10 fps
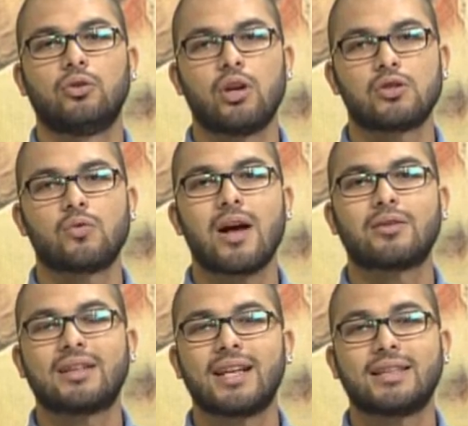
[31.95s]
No nosso
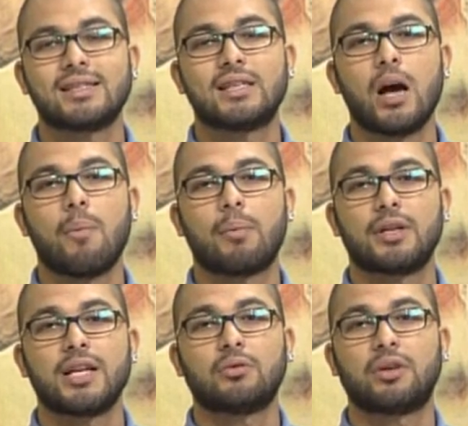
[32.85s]
quadro Atletas em Campo, o
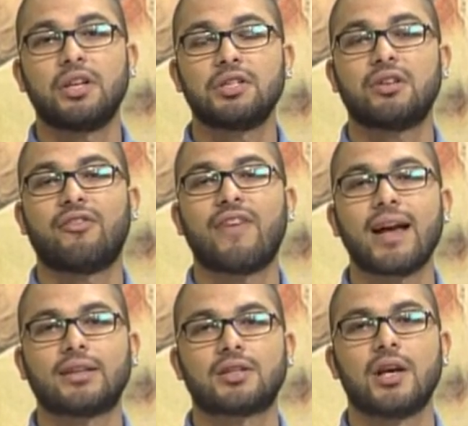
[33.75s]
projeto Christian
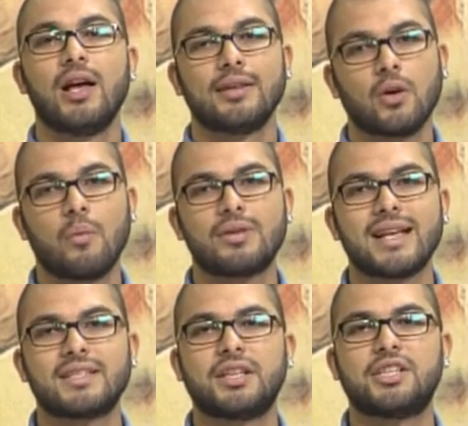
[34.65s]
Fighters na
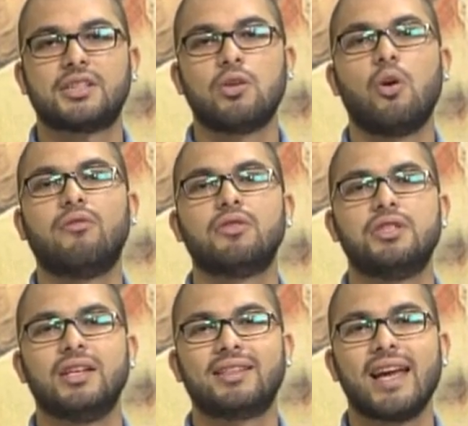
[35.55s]
comunidade cristã Novo Dia.